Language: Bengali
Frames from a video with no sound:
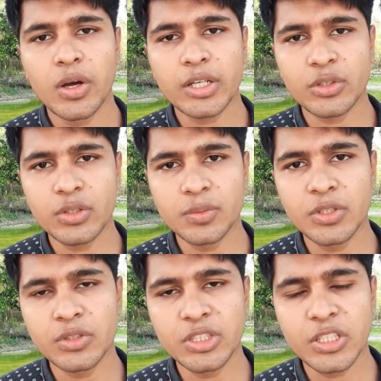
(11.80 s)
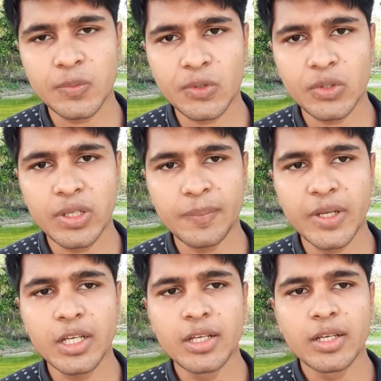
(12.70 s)
আশা করি ভিডিওটি শেষ পর্যন্ত
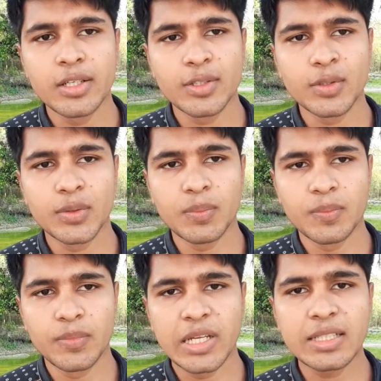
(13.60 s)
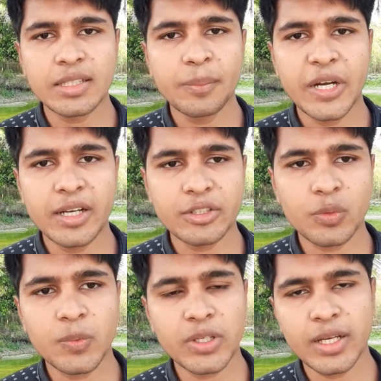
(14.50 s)
দেখবেন তো নেলসন ম্যান্ডেলা
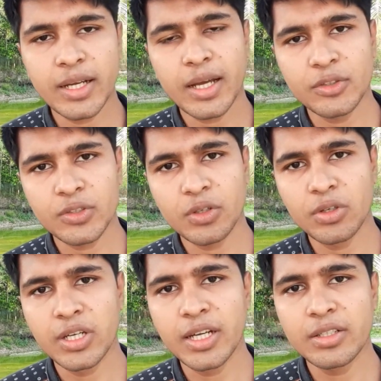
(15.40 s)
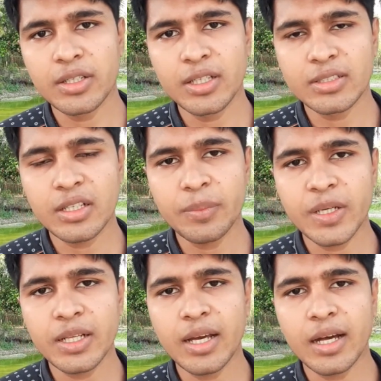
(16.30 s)
সম্পর্কে আগে আলোচনা করিলেন নেলসন
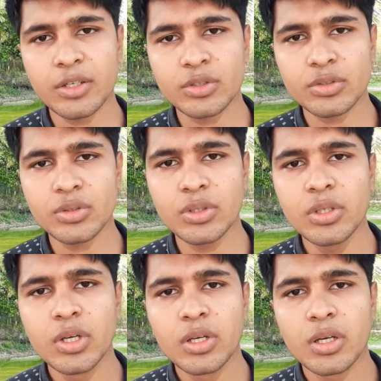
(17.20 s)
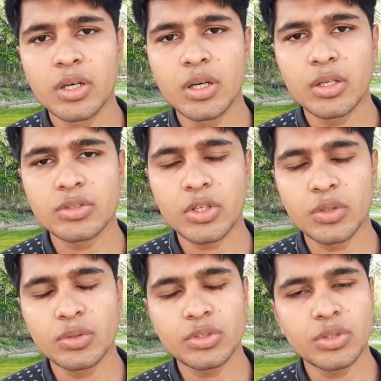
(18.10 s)
ম্যান্ডেলা আঠারোশো সরি
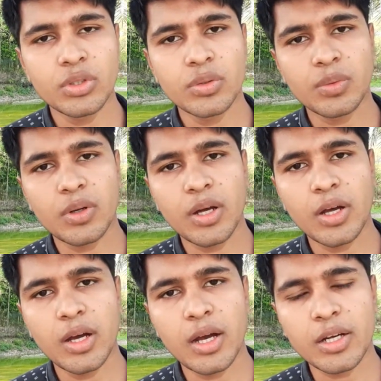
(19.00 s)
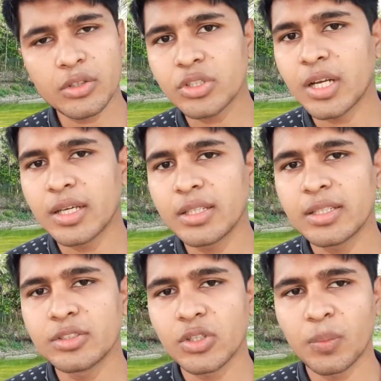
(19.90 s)
উনিশশো আঠারো সালে
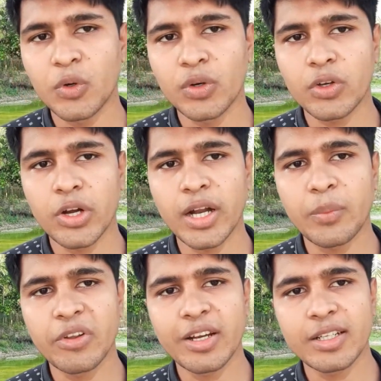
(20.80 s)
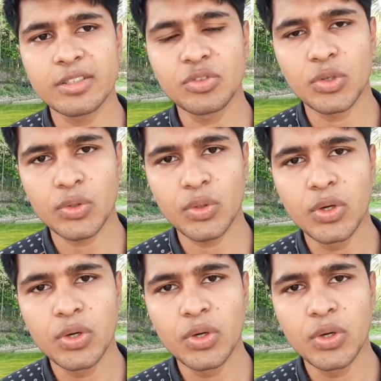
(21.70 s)
তিনি জন্মগ্রহণ করেন আফ্রিকার একটি ছোট্ট